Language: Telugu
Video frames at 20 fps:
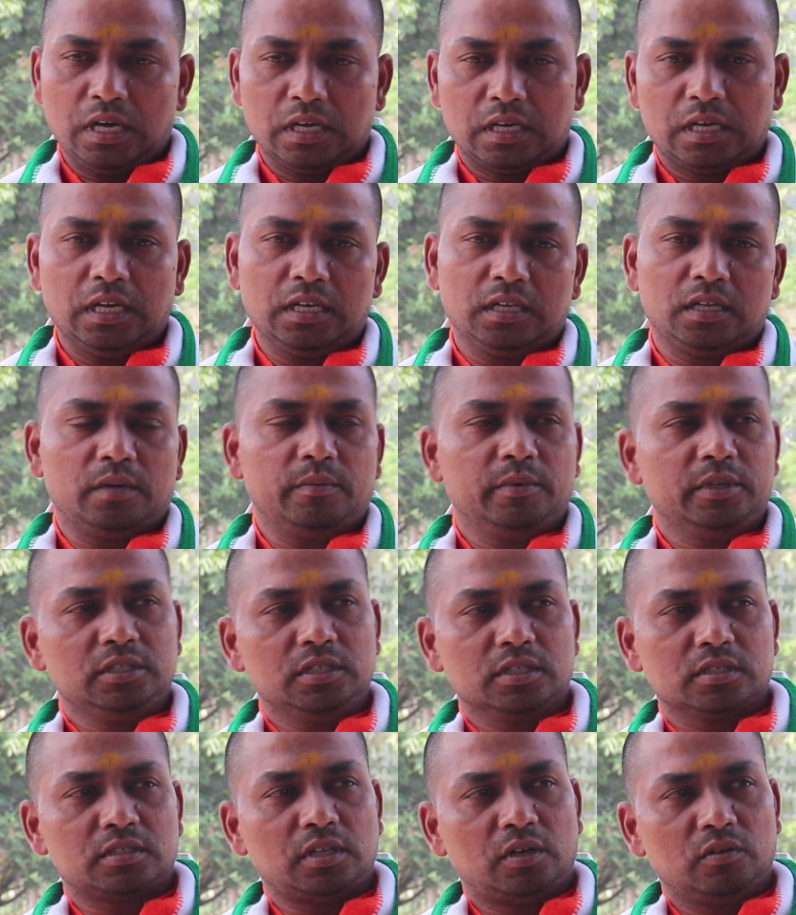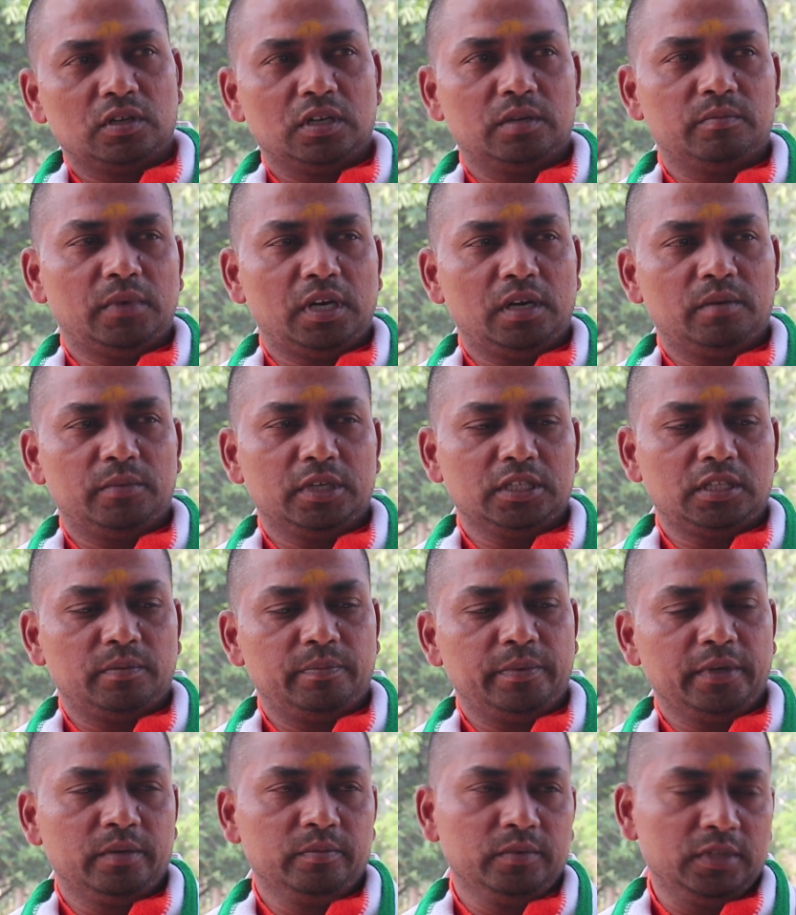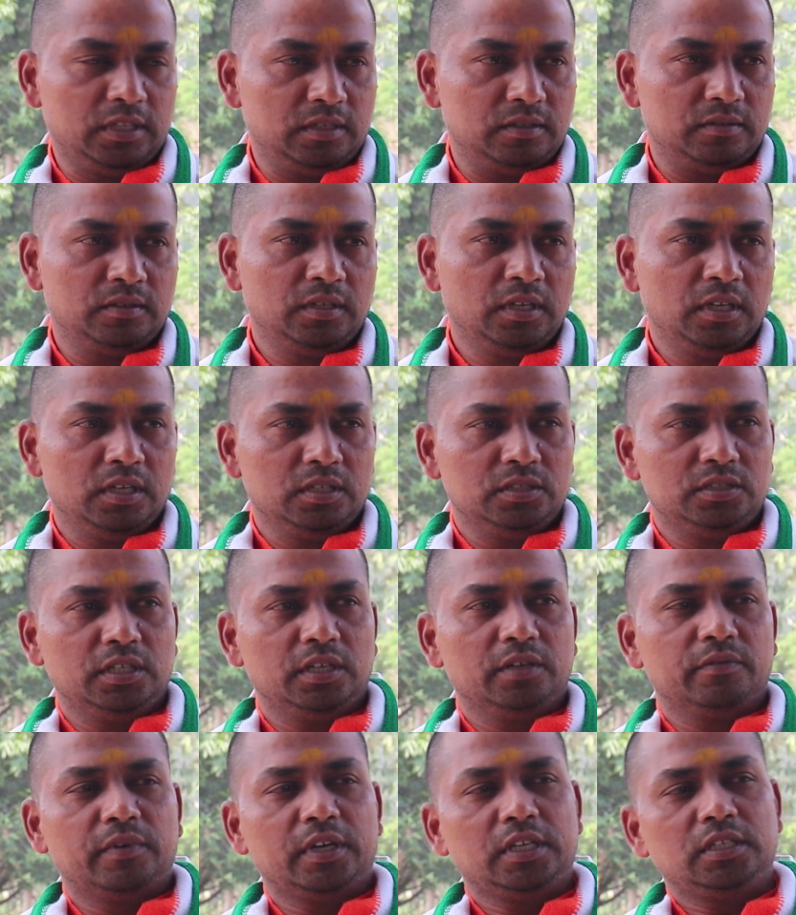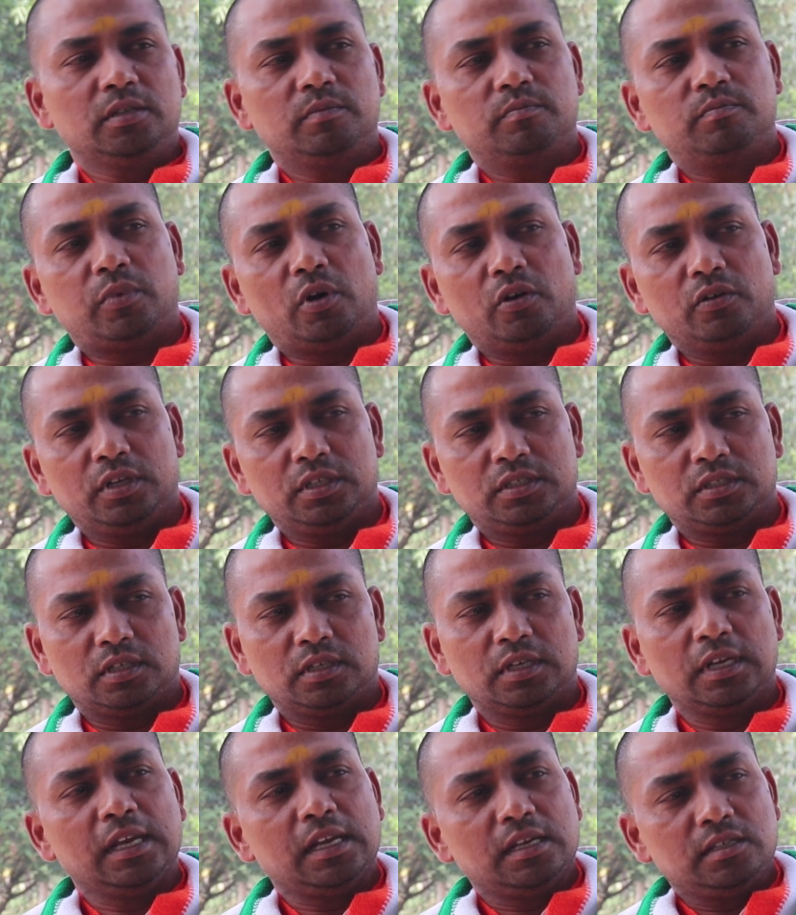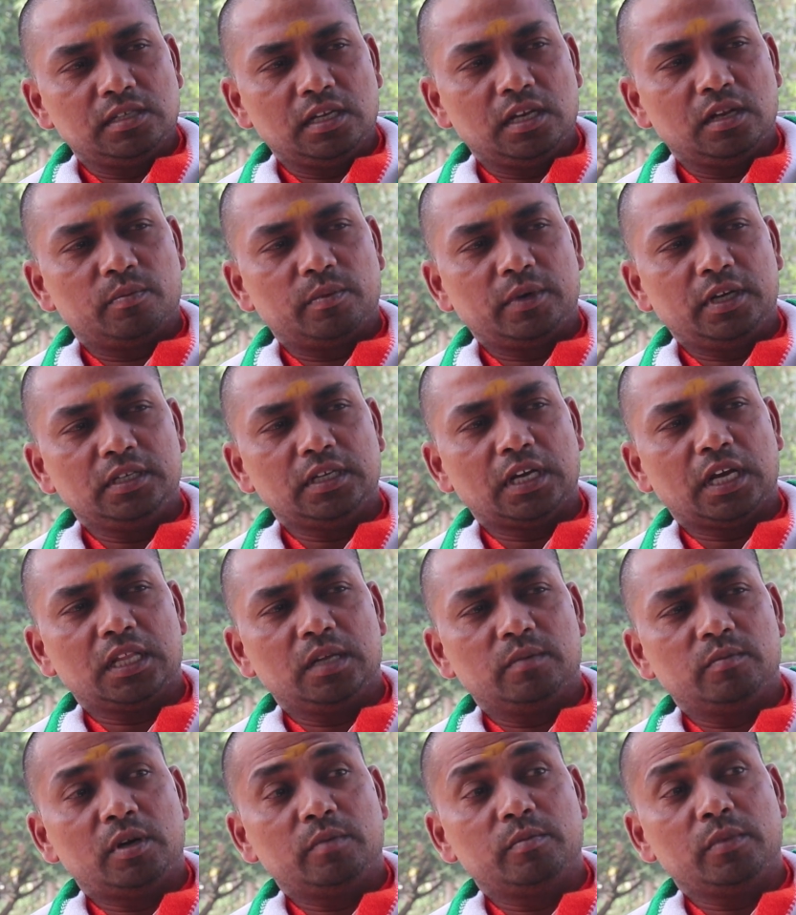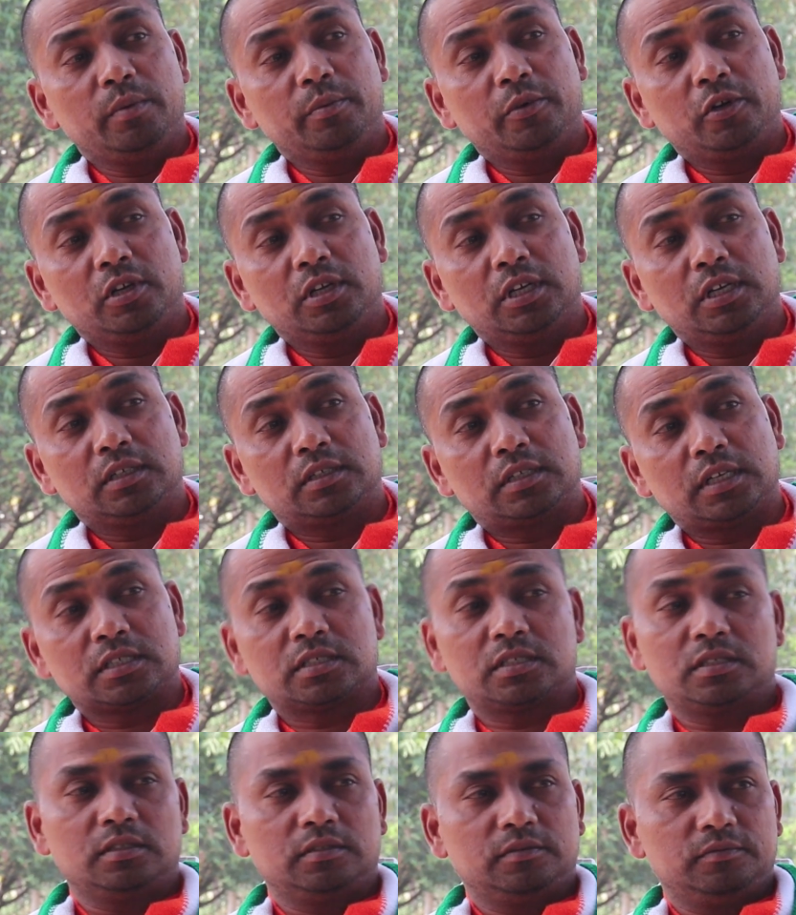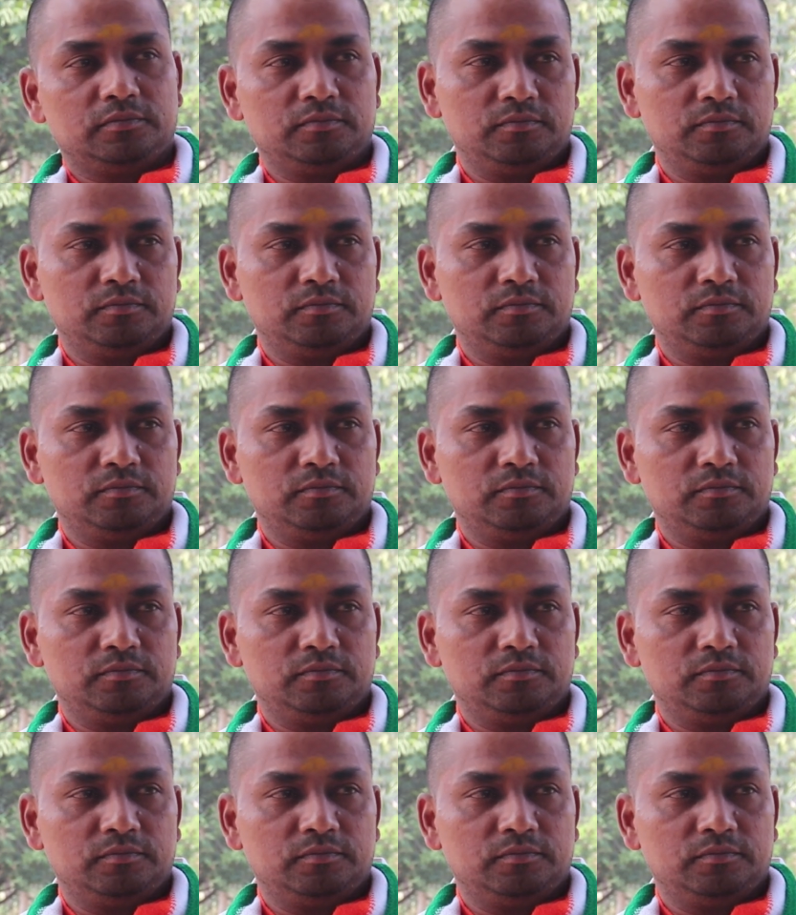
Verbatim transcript: ఆ కార్యక్రమాలు చేస్తూ ఉన్నా మా మదర్ పేరు మీద జేవైఎం ఫౌండేషన్ జల్లపల్లి యాదమ్మ మెమోరియల్ ట్రస్ట్